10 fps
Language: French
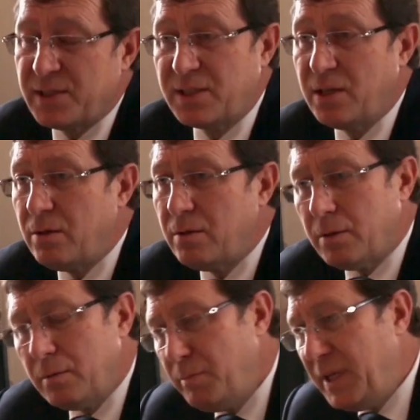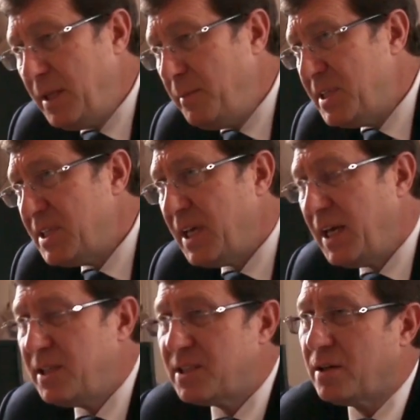sans
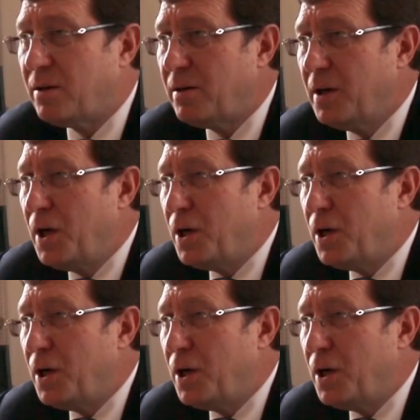minimiser, sans,